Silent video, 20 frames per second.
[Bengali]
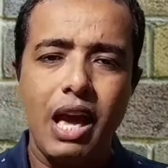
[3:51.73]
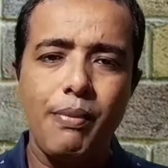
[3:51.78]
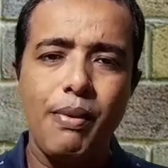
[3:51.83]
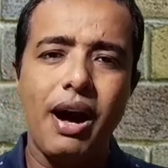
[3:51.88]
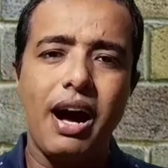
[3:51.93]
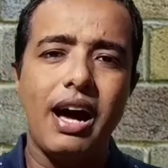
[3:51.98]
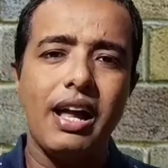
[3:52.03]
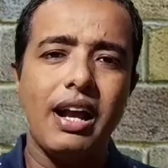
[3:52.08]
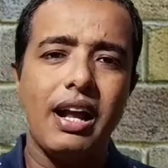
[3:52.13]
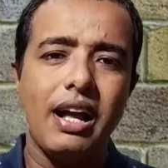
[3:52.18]

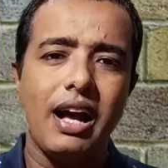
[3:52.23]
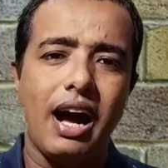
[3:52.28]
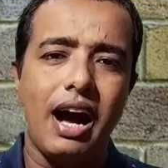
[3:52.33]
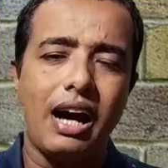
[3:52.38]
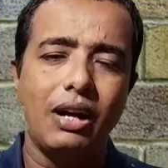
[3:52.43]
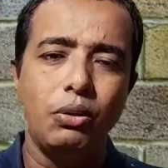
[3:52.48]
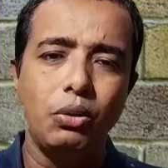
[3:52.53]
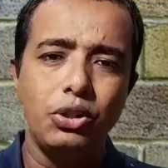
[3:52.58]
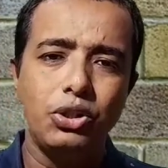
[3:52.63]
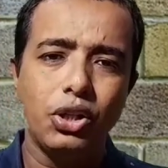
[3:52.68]
এবার
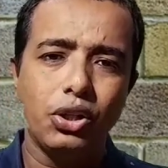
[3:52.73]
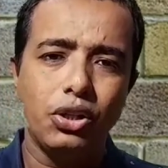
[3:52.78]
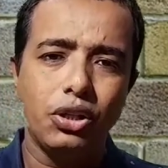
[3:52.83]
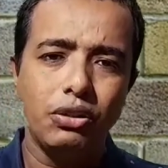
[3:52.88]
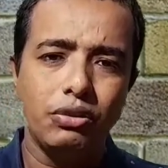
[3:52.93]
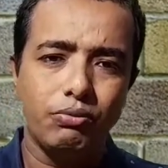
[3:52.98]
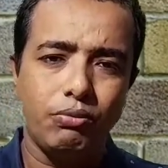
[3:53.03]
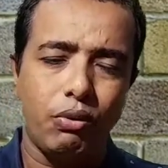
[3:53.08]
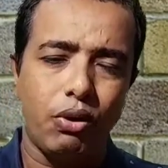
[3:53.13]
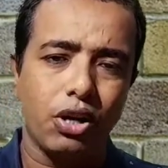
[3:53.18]
আলুর যখন
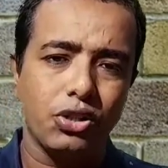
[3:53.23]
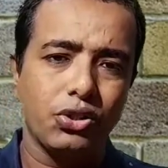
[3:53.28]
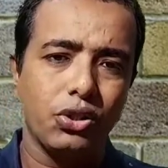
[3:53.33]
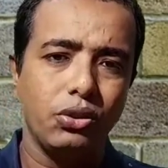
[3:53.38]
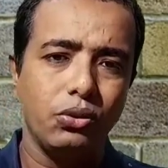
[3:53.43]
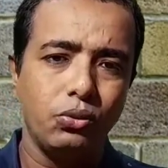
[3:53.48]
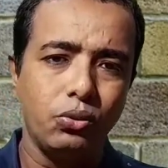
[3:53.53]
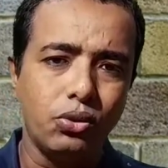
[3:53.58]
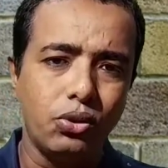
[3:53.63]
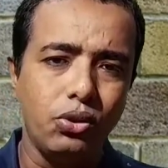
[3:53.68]

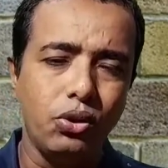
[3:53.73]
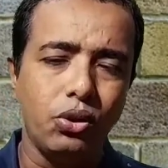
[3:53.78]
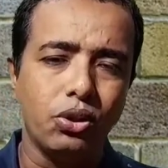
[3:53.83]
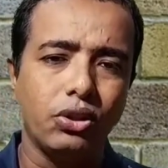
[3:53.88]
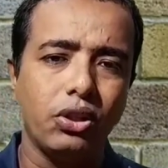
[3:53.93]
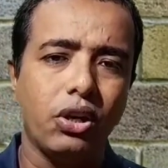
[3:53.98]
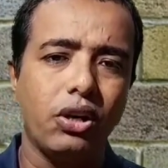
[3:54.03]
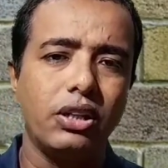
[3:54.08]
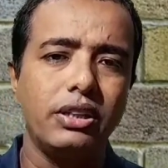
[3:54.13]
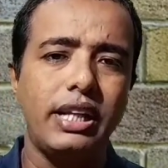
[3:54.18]
ফসল উঠল
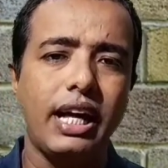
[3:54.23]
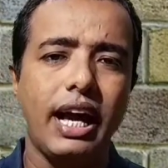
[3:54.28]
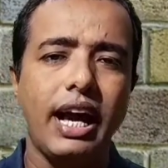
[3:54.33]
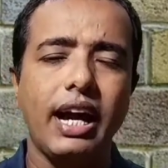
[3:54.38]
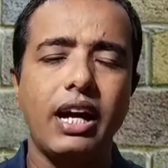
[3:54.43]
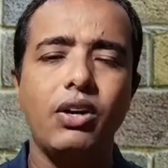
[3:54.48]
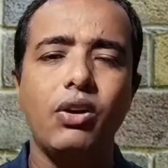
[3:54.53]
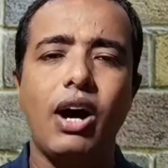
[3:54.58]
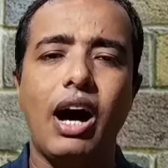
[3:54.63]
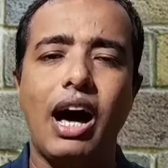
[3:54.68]
তখন দেখা
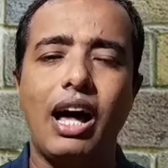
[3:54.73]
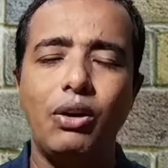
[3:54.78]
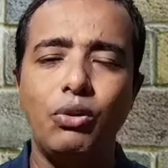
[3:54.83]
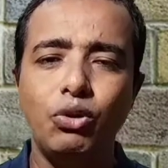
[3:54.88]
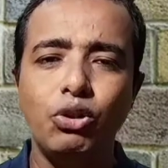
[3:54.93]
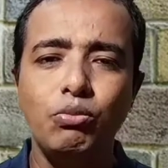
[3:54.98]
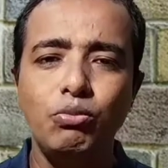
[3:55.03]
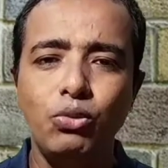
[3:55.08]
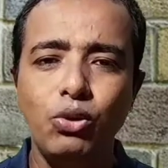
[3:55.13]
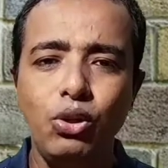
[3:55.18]
গেল
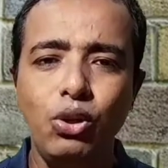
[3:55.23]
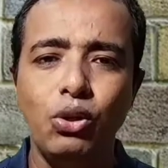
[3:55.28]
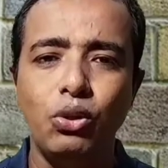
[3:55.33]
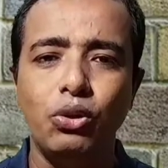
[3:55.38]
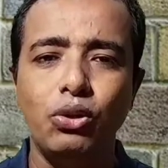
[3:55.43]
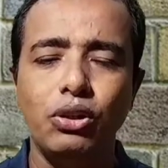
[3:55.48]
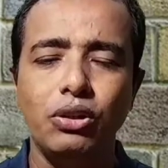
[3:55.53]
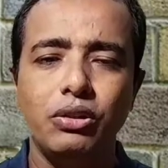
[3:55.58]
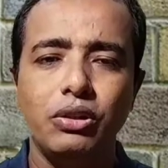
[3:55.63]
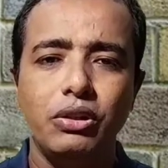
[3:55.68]
আলুর মূল্য
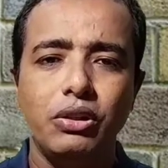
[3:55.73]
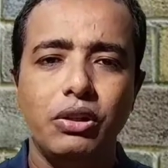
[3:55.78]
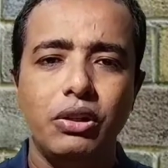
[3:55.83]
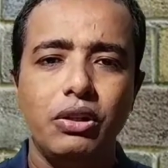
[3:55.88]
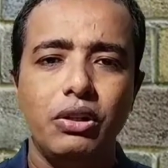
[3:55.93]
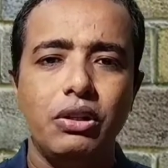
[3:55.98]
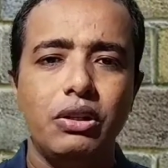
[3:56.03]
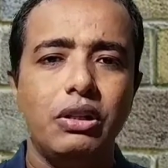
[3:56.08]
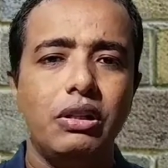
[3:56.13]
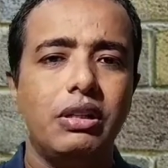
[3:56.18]

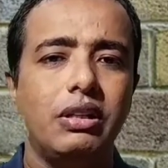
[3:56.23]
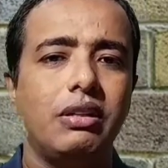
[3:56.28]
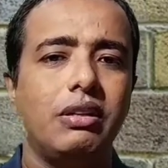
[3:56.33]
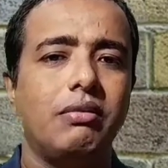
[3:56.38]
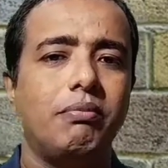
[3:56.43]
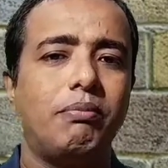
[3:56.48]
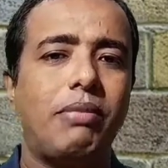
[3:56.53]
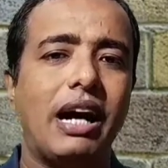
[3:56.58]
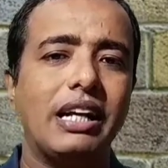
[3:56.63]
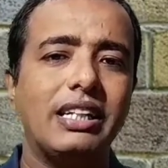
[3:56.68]

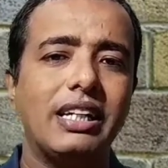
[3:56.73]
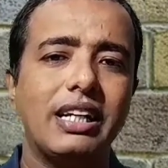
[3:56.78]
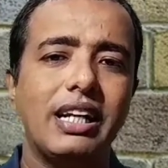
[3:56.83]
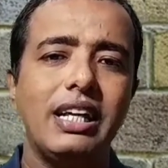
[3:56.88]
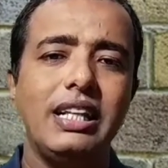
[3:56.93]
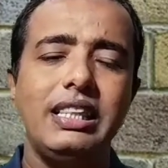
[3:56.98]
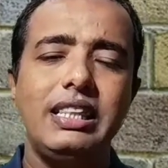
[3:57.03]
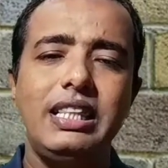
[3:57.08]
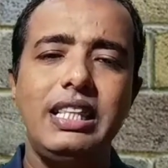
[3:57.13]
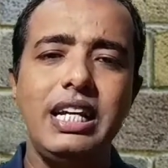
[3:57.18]
বাজারে
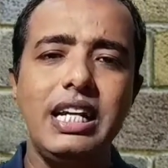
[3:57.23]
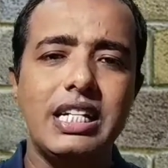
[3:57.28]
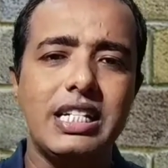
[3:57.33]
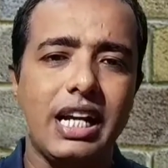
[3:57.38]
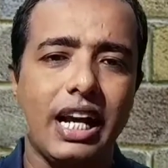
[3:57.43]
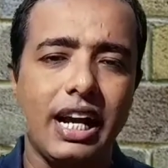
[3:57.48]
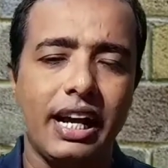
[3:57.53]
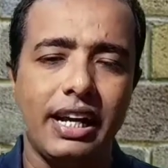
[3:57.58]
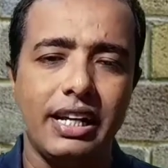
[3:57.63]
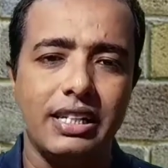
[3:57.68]
তিরিশ
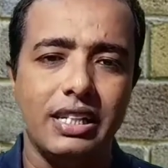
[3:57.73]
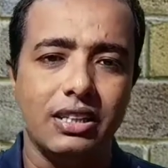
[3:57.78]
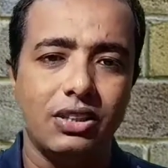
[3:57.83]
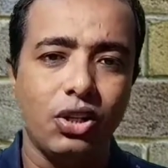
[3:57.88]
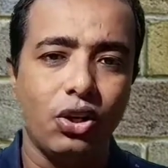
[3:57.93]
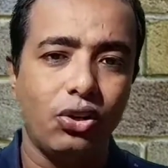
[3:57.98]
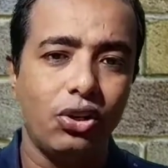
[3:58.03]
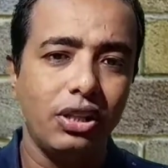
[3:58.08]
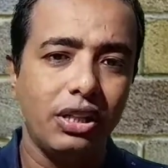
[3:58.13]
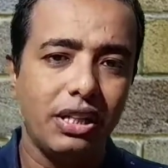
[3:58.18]
টাকা কেজি
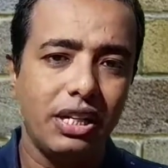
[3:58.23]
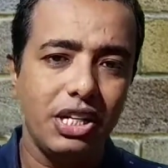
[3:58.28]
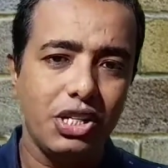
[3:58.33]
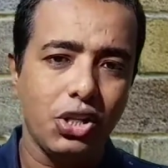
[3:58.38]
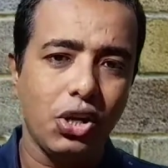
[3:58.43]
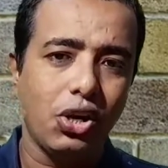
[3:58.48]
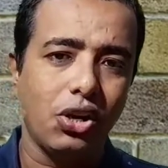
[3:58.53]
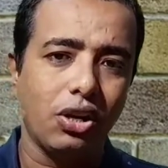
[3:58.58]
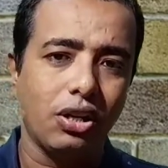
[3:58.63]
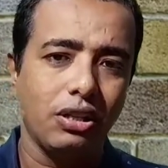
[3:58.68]
তখন
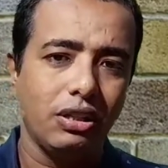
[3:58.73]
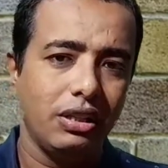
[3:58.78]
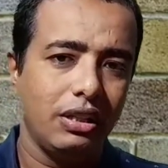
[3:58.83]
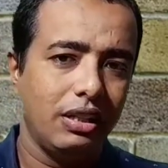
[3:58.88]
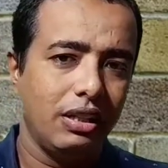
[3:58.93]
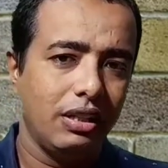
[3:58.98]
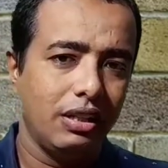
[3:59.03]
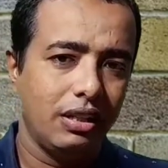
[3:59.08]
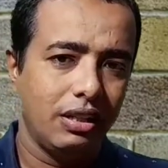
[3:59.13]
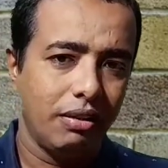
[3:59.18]
কৃষক
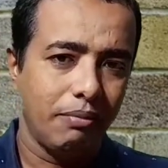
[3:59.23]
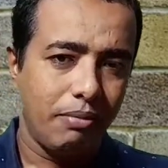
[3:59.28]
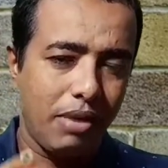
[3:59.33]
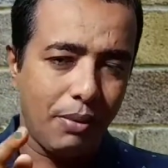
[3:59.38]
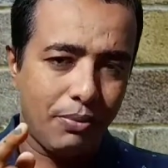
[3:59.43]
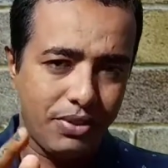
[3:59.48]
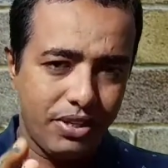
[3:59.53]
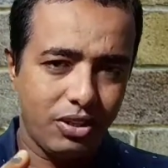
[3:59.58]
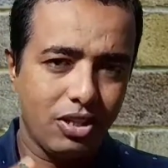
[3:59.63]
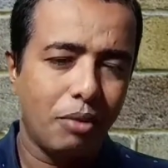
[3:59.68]

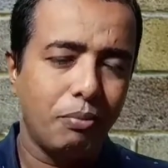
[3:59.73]
পেপসি